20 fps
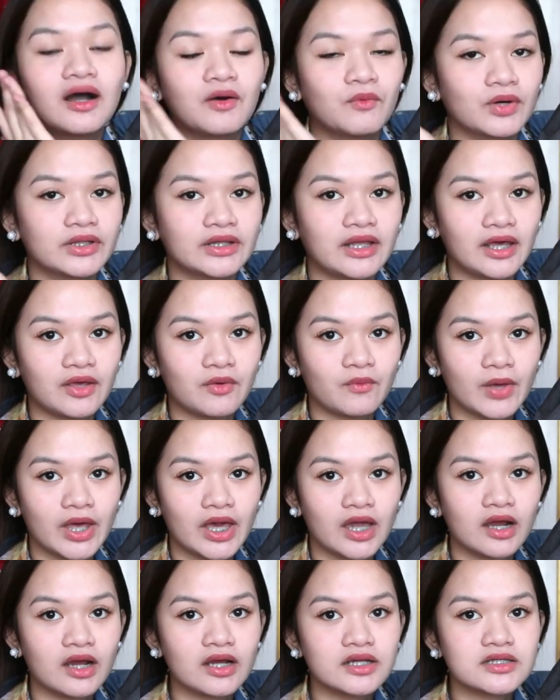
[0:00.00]
uh, what I
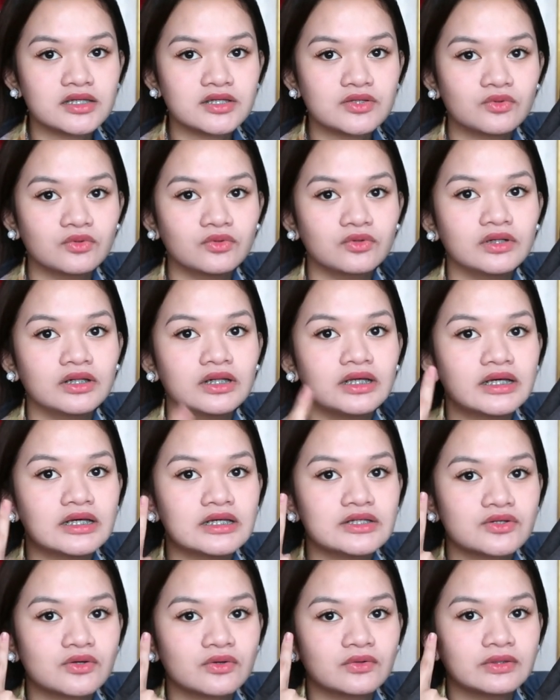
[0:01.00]
wear sa school
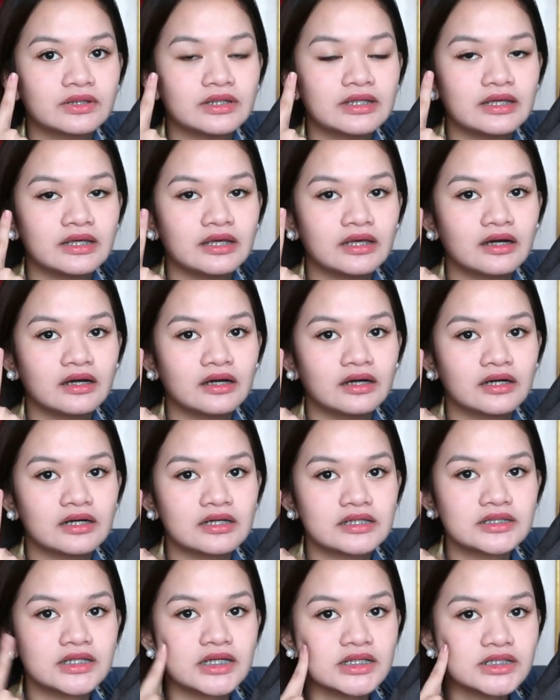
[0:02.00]
is only
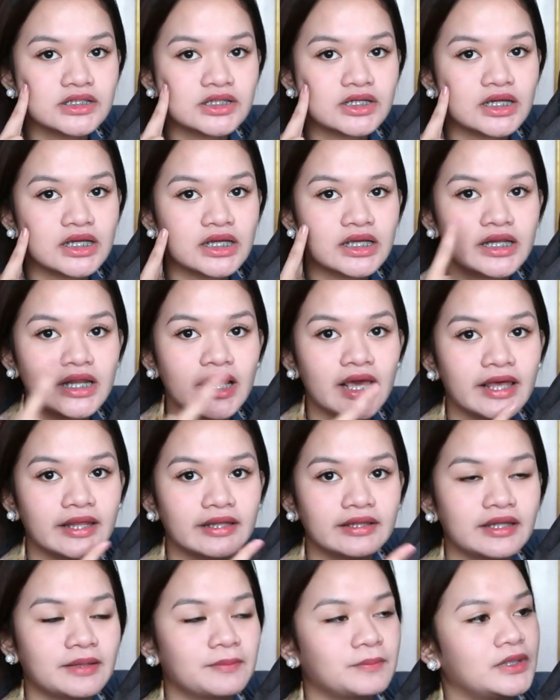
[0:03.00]
uh, sunscreen
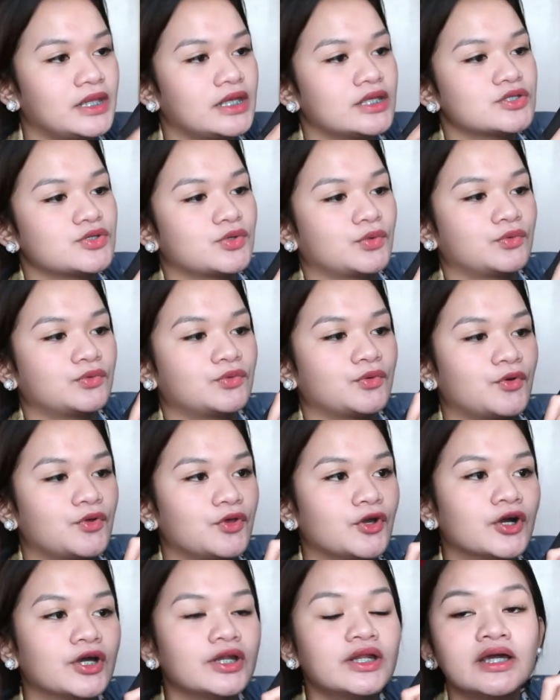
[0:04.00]
and lip tint. So, totoo
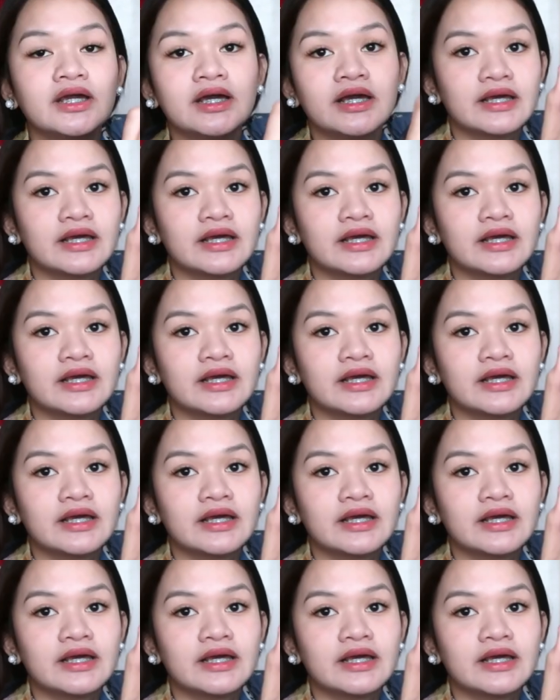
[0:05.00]
yun.